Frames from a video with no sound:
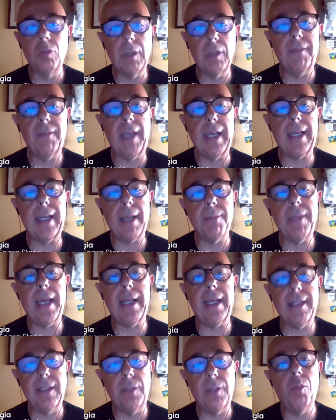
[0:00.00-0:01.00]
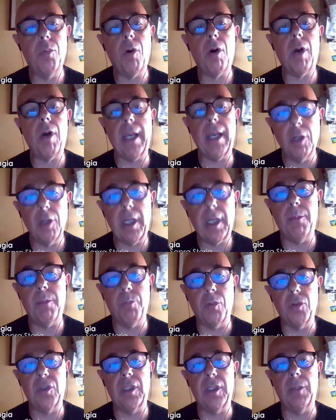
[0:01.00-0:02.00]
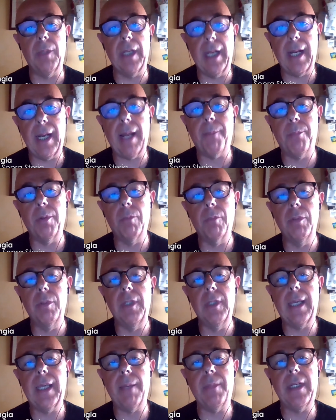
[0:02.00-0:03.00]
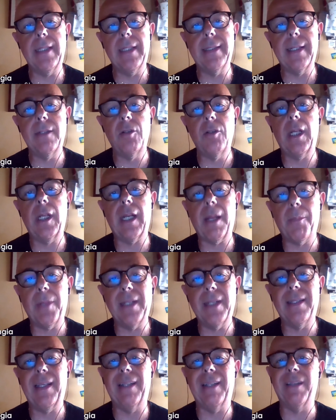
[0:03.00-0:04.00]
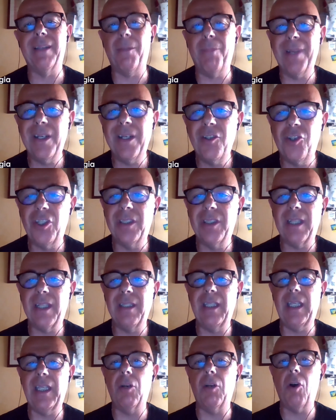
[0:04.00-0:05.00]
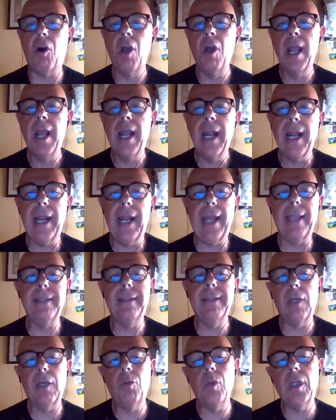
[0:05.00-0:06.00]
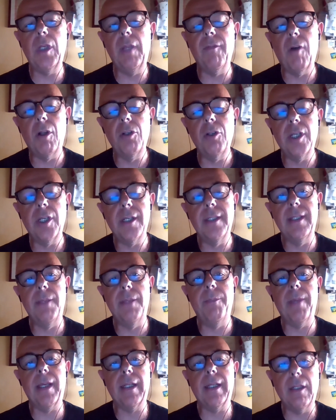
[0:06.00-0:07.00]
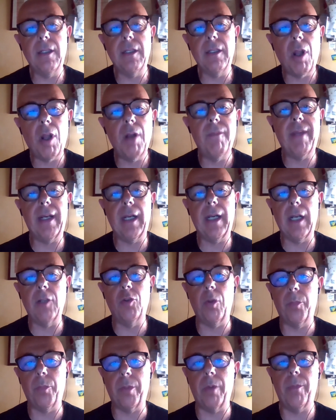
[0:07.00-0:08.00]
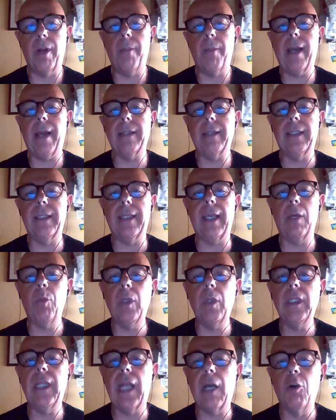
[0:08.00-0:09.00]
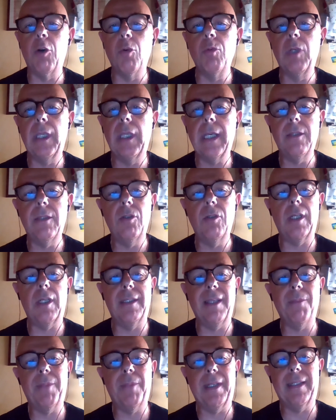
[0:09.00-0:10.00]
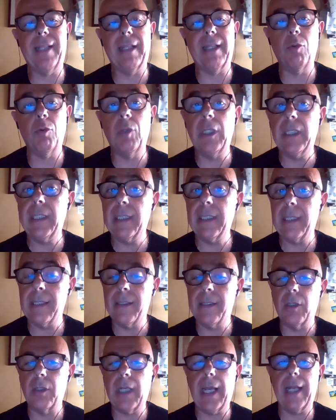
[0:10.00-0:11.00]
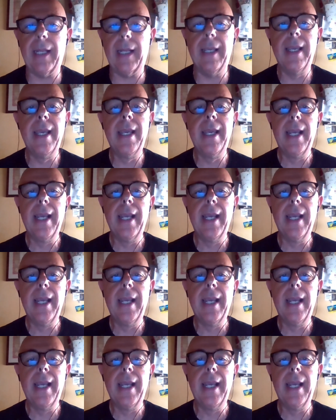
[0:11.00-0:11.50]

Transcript: Tuttavia cambiare si può e non è impossibile. La pubblica amministrazione rappresenta per il cittadino l'ente a cui rivolgersi per risolvere le sue problematiche. Quindi la comunicazione è sempre stata unidirezionale.